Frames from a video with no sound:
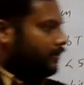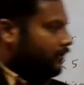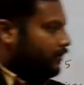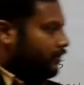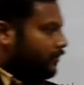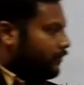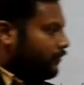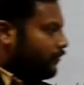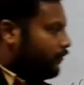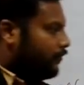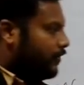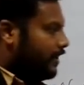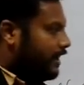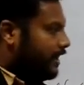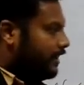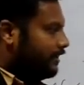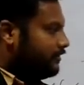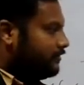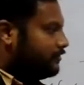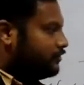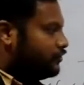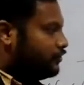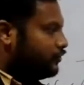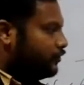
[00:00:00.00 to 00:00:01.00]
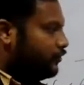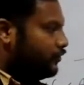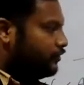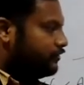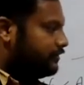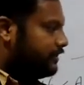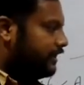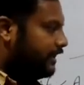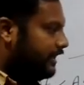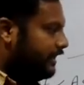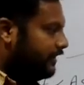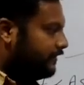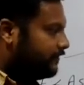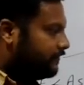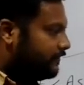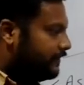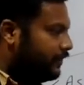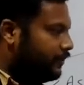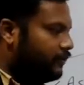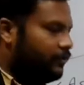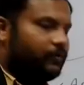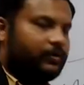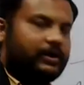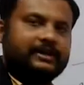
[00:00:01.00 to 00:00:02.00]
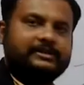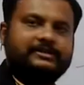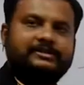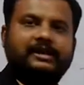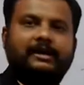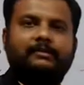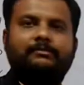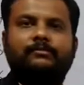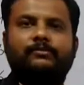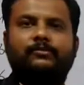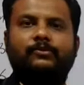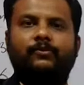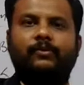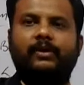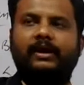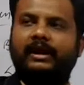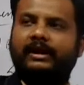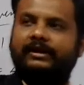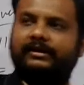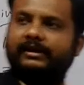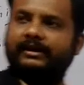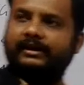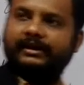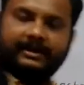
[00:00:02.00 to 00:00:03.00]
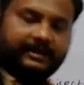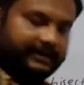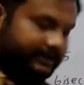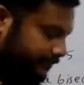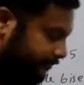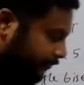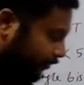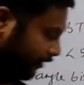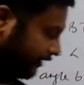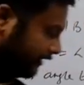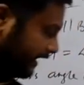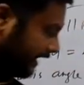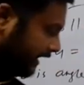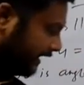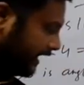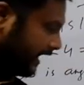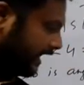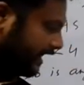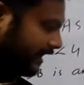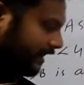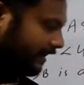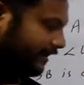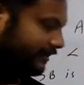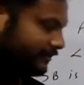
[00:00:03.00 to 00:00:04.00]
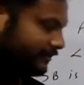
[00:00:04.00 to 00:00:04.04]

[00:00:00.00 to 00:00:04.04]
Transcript: वन टू थ्री तीनों का सम 180 डिग्री बोलते क्या है